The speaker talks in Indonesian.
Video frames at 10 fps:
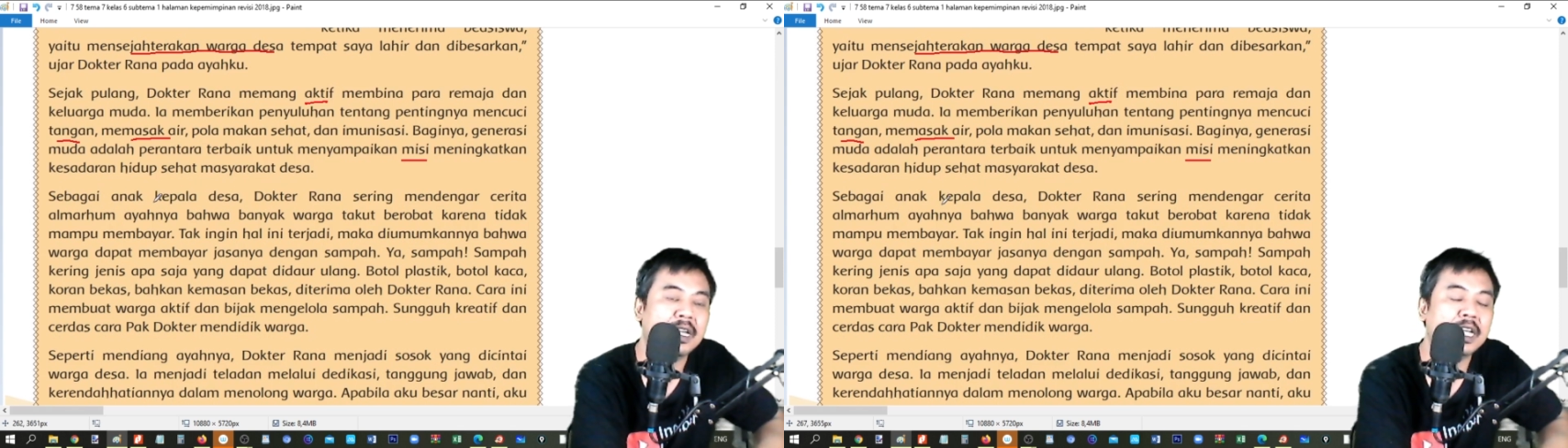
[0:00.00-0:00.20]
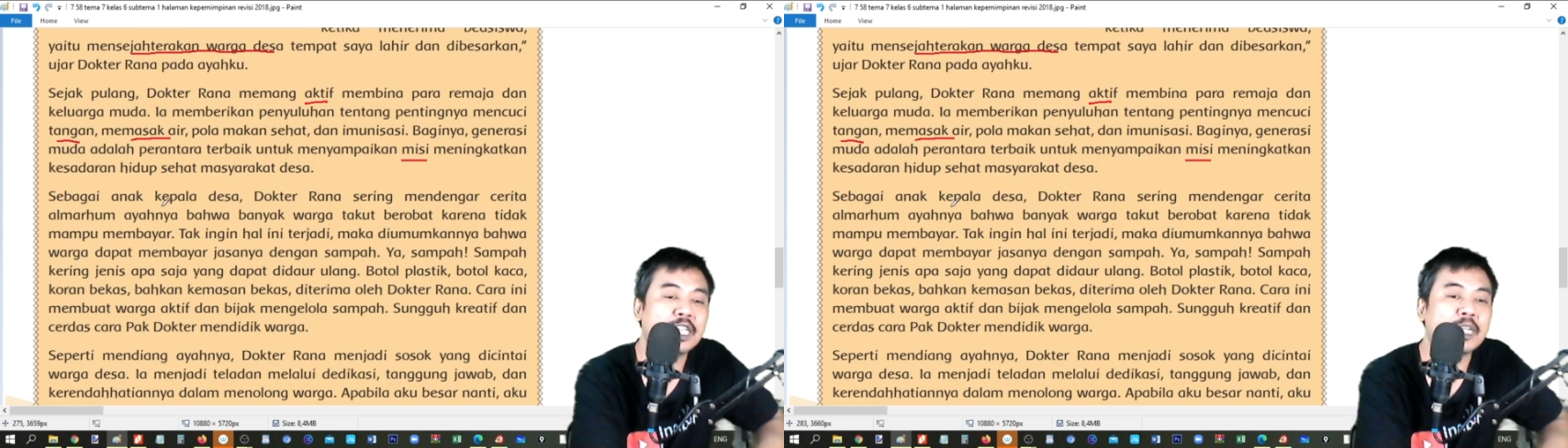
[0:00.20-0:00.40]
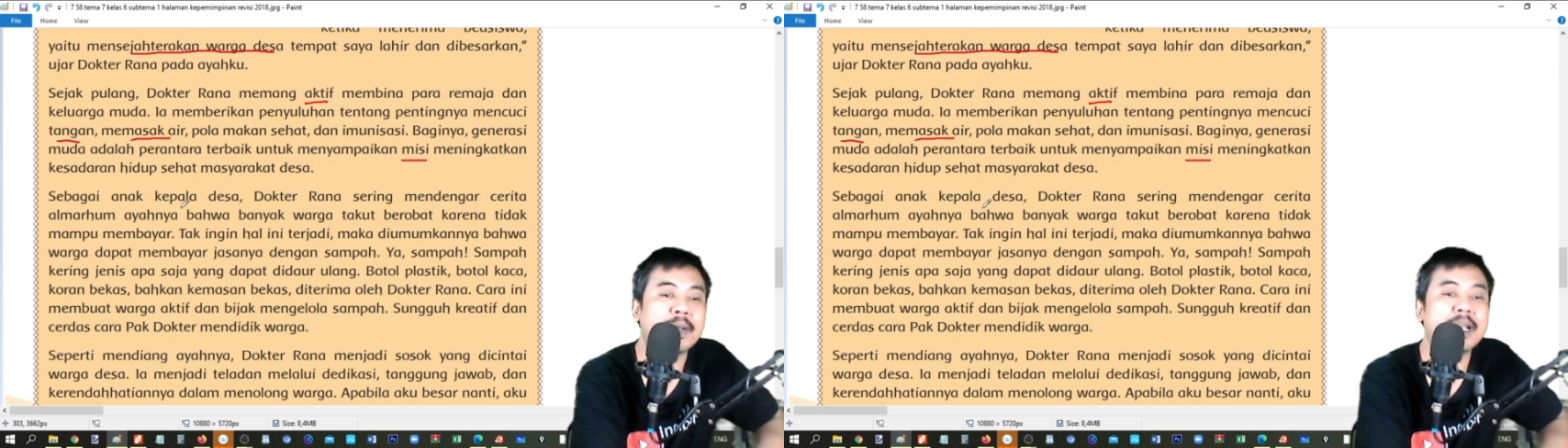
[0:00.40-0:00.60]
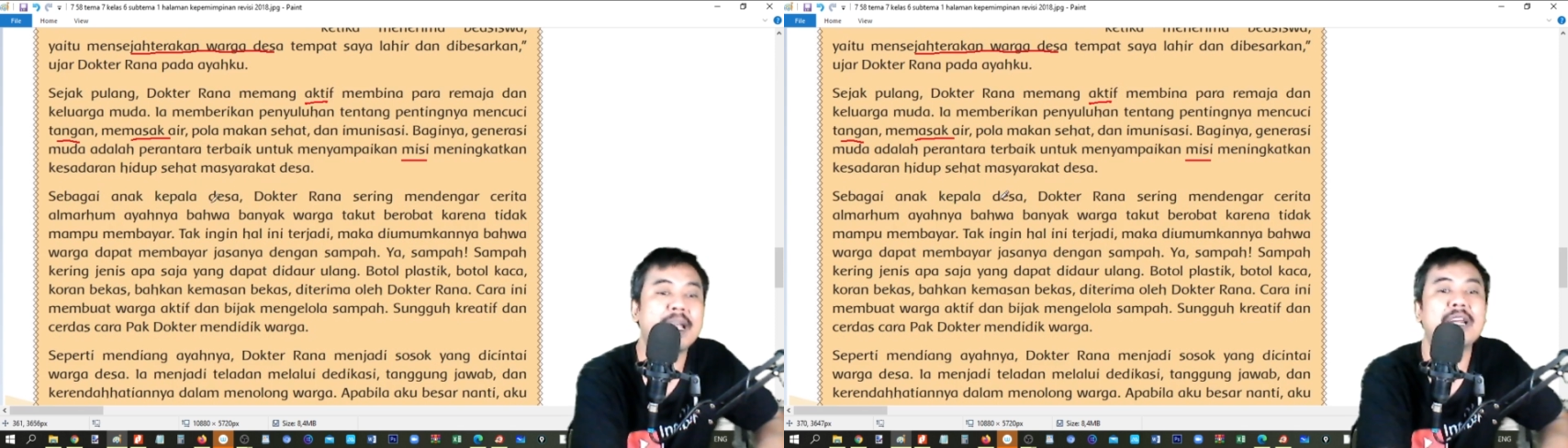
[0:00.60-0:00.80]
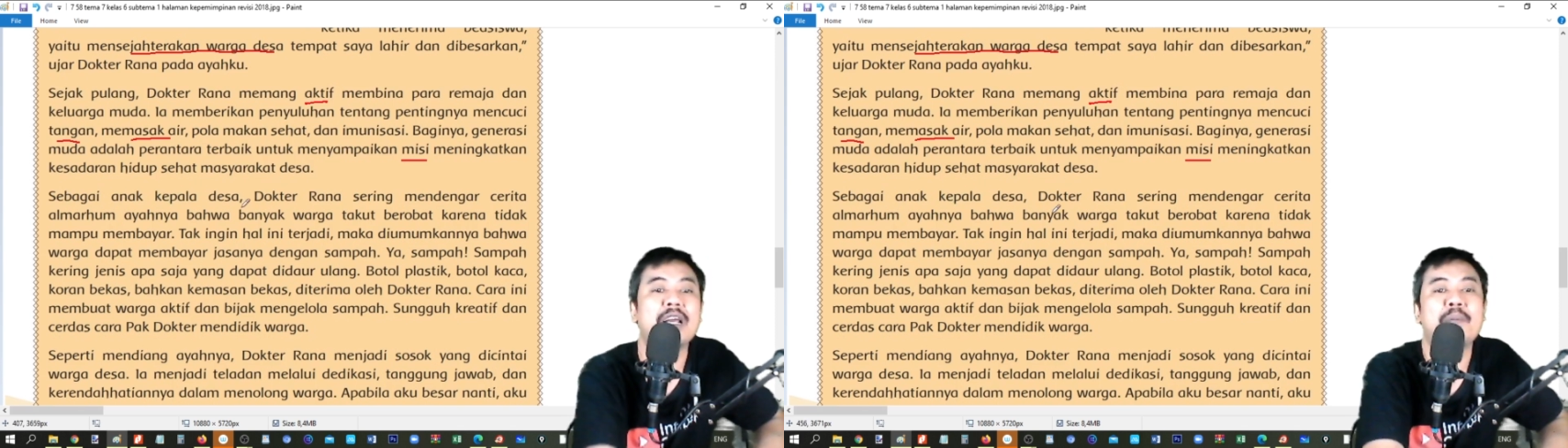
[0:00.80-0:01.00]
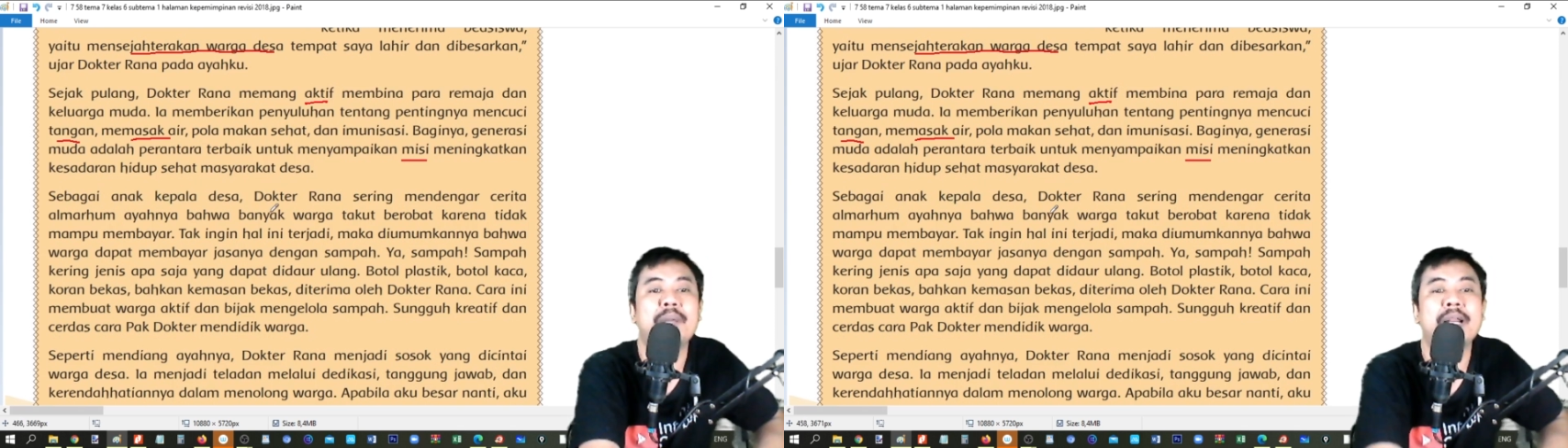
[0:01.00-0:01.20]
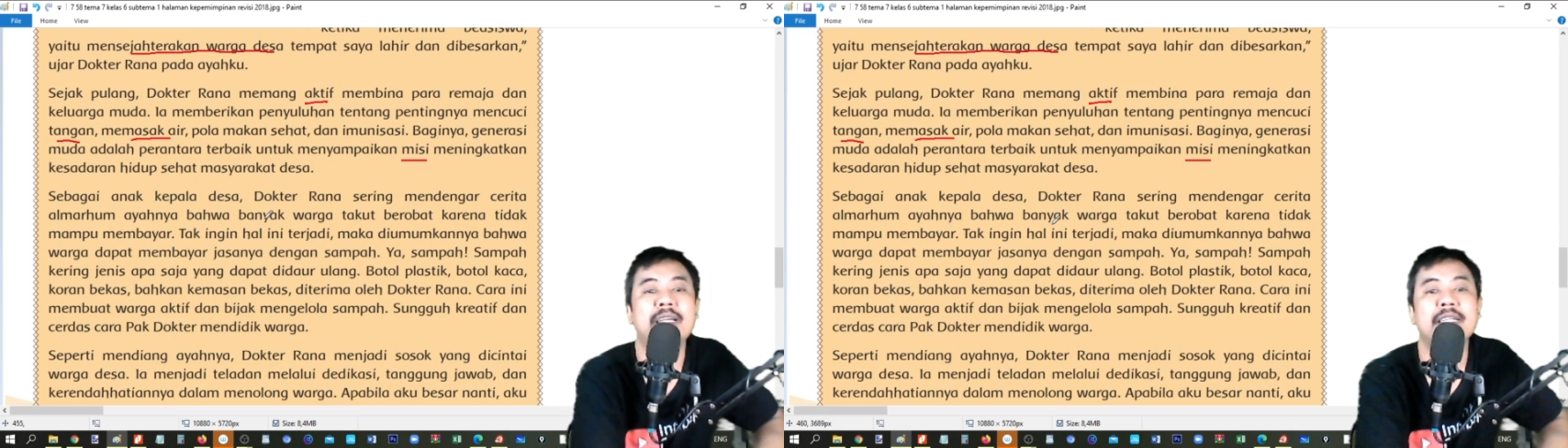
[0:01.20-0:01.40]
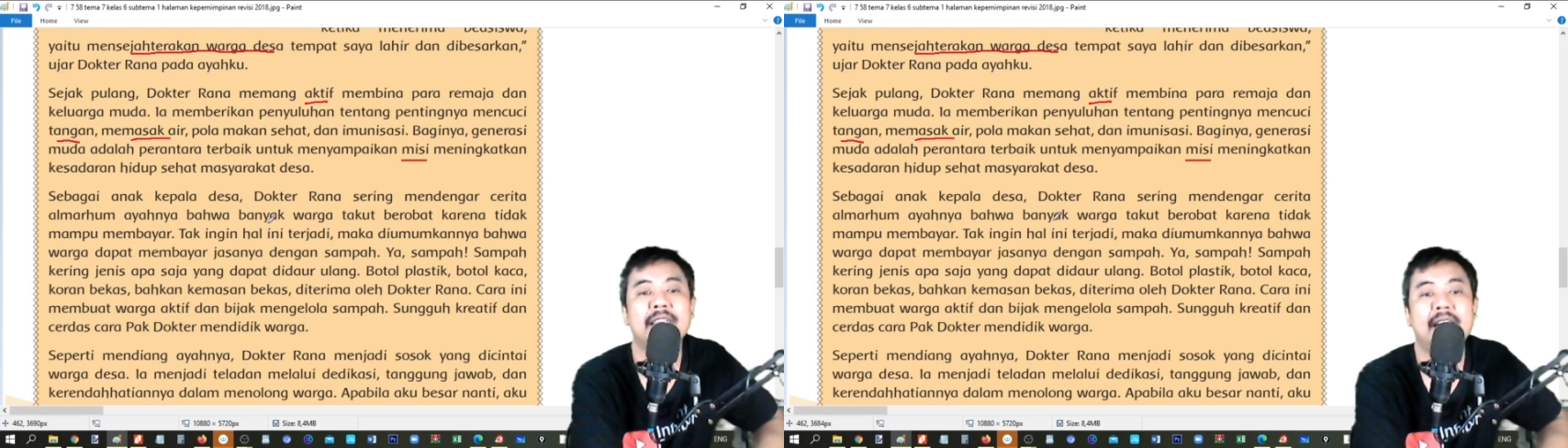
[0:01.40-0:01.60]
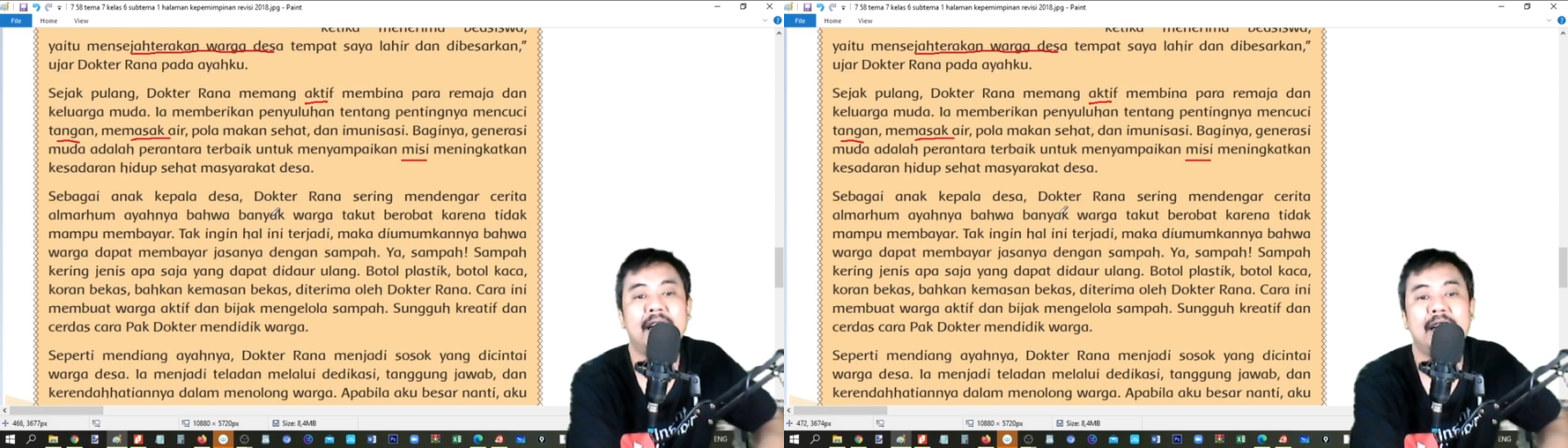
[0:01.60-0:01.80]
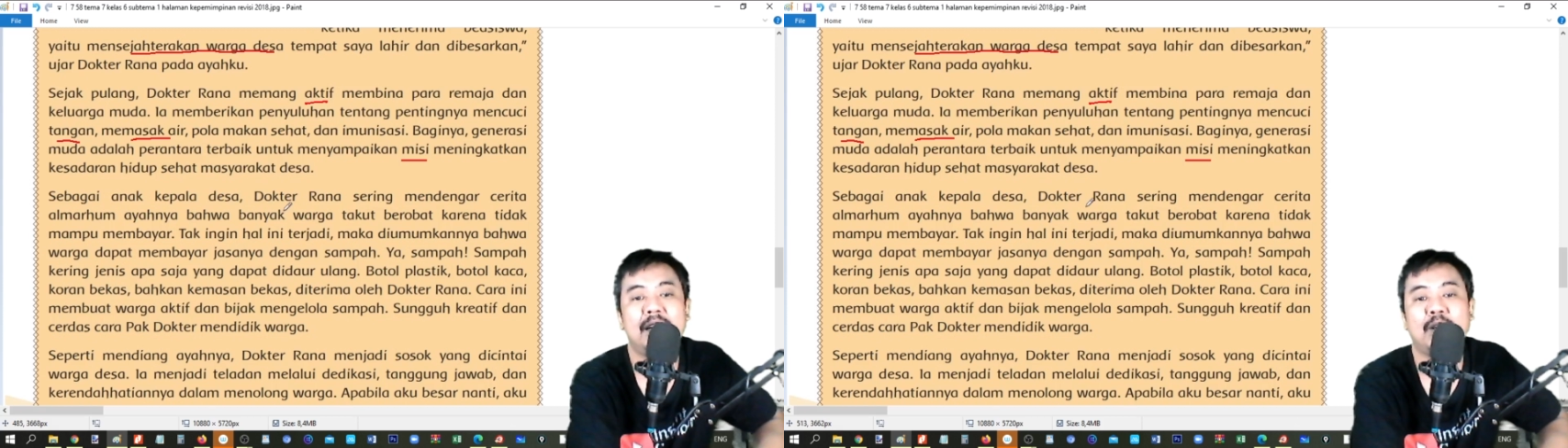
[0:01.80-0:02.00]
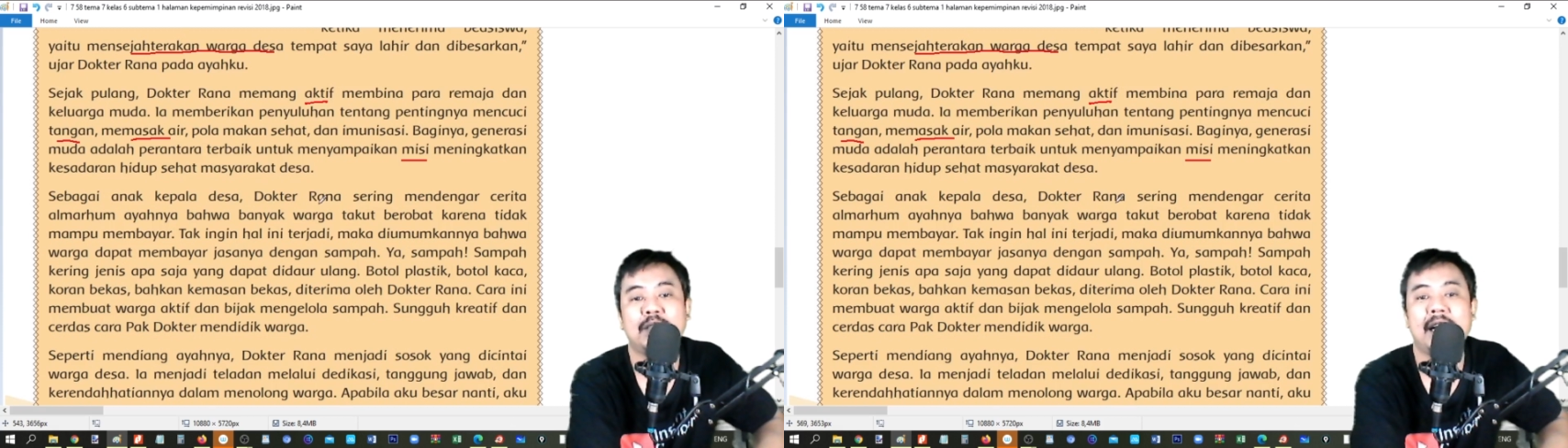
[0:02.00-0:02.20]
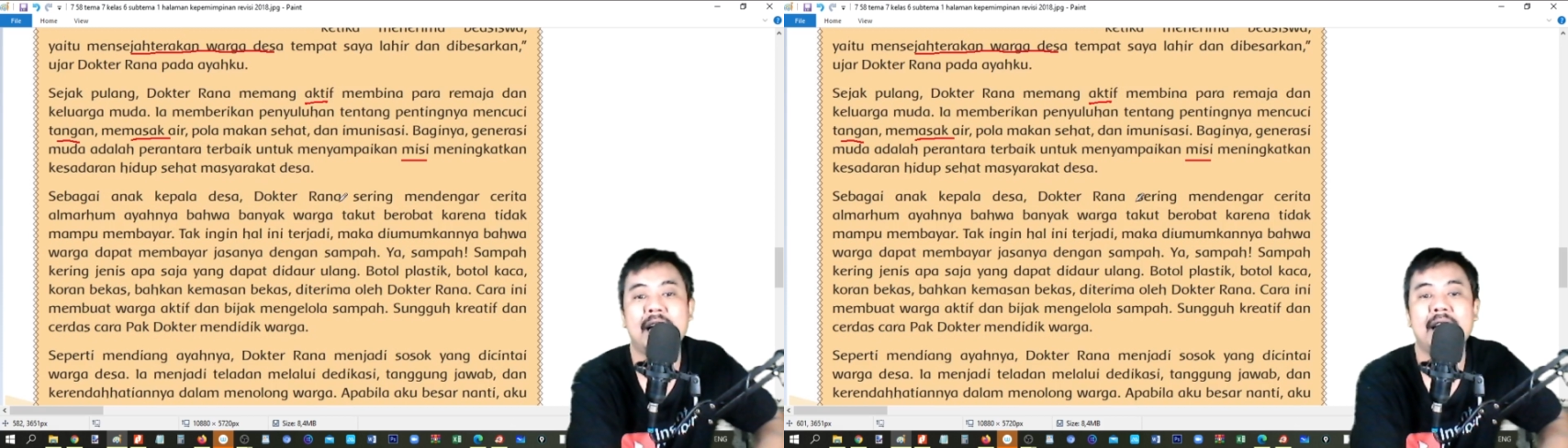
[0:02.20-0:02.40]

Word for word: Sebagai anak kepala desa, Dr.